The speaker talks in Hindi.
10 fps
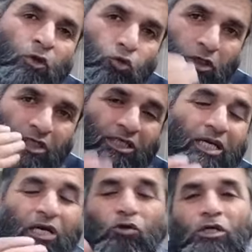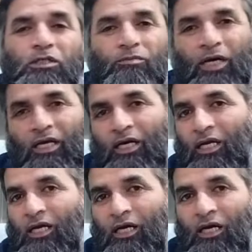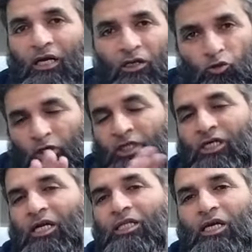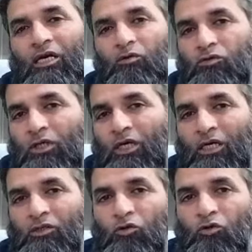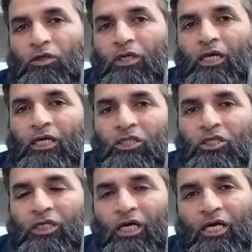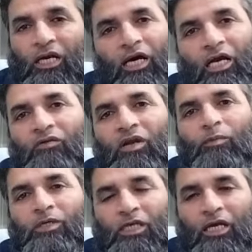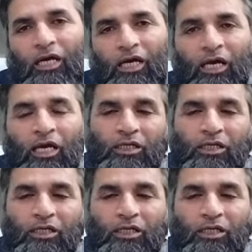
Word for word: कुछ अर्सा रेगुलर इस्तेमाल करेगा तो इन ताला उसका जो ये इंतशार ना आने वाला मसला है